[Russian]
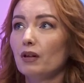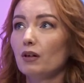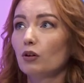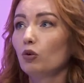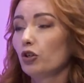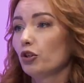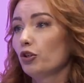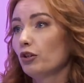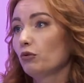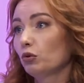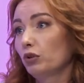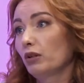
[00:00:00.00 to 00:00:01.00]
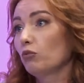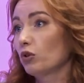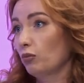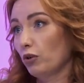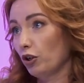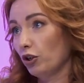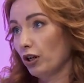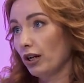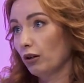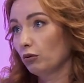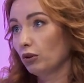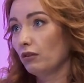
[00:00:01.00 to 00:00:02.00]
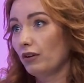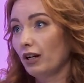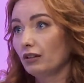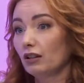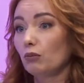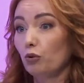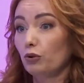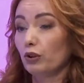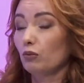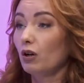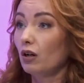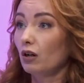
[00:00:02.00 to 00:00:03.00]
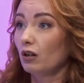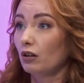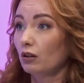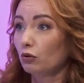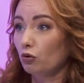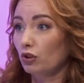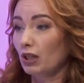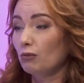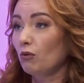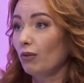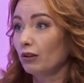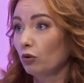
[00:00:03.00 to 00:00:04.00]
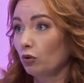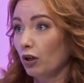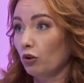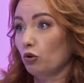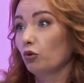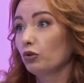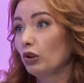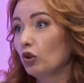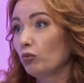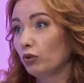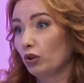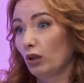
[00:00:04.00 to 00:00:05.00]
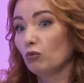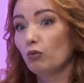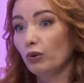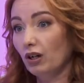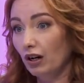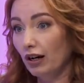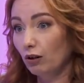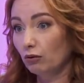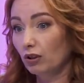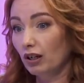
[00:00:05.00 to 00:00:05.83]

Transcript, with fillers: хочет чего-то, ему запрещают, говорят, допустим, э, ту же самую манную кашу, он не любит, а ему пихают,